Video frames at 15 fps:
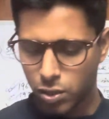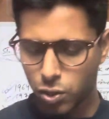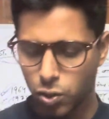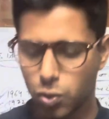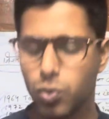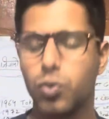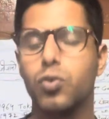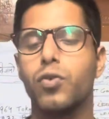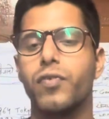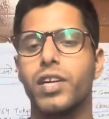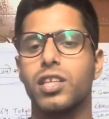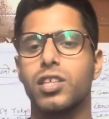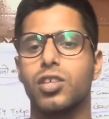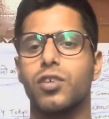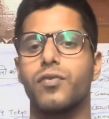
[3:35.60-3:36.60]
जो जूडो
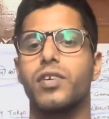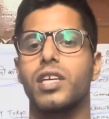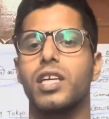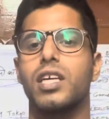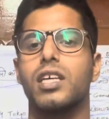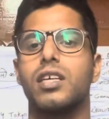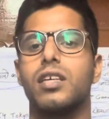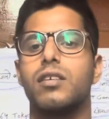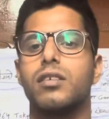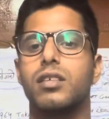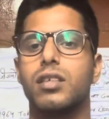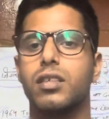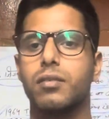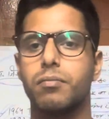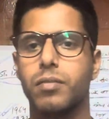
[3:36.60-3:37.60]
फेडरेशन ऑफ इंडिया
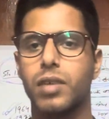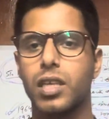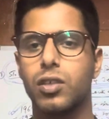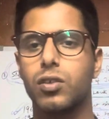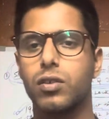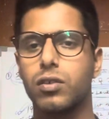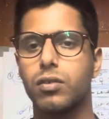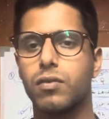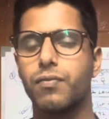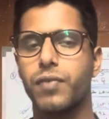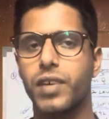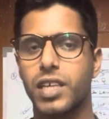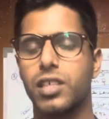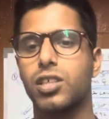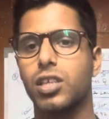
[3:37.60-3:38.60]
एक
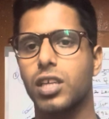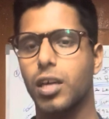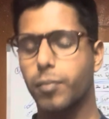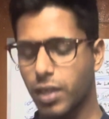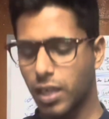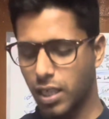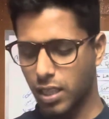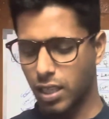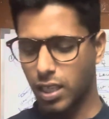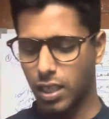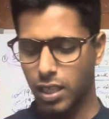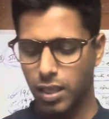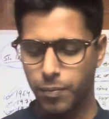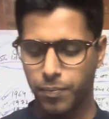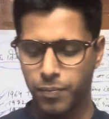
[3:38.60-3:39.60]
फेडरेशन कप कराती
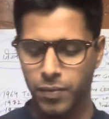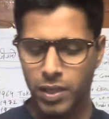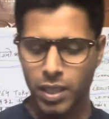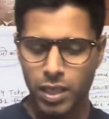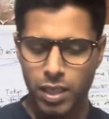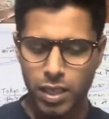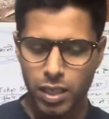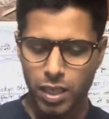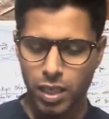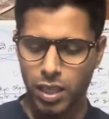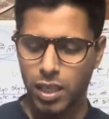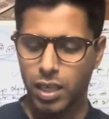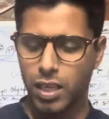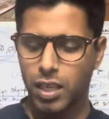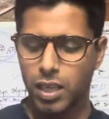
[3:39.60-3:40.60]
है
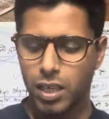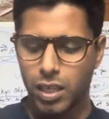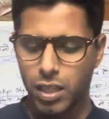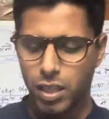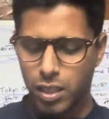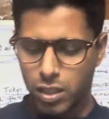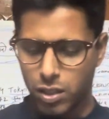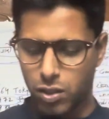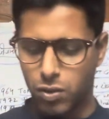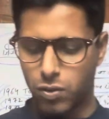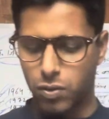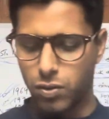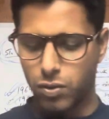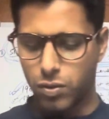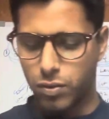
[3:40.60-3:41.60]
ठीक है तो
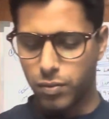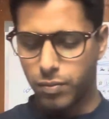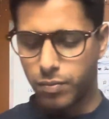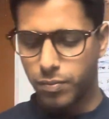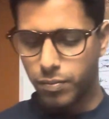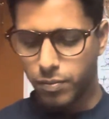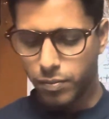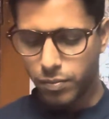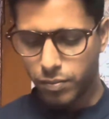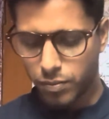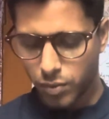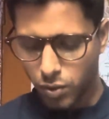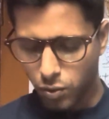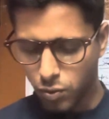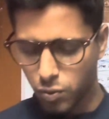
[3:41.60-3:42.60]

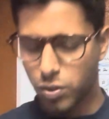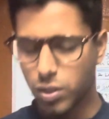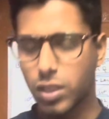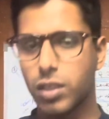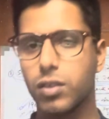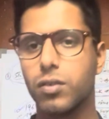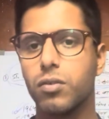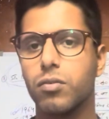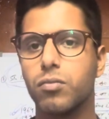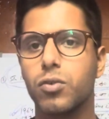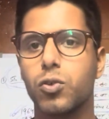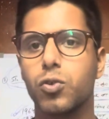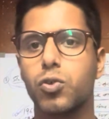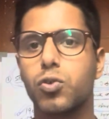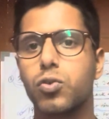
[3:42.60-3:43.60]
उस
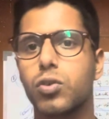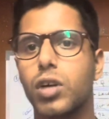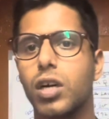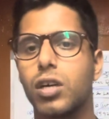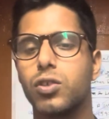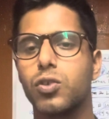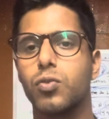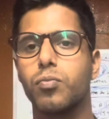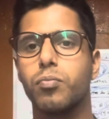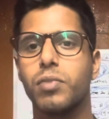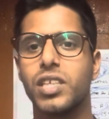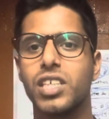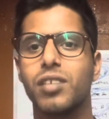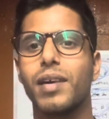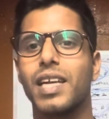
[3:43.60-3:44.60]
कुछ का जो
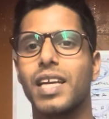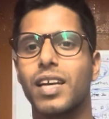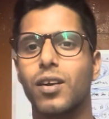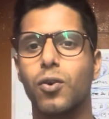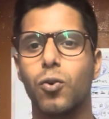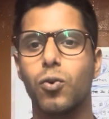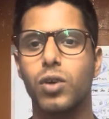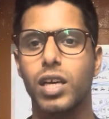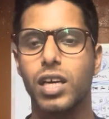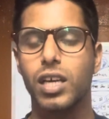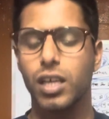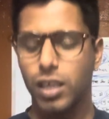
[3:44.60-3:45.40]
मेजरमेंट है कोर्ट है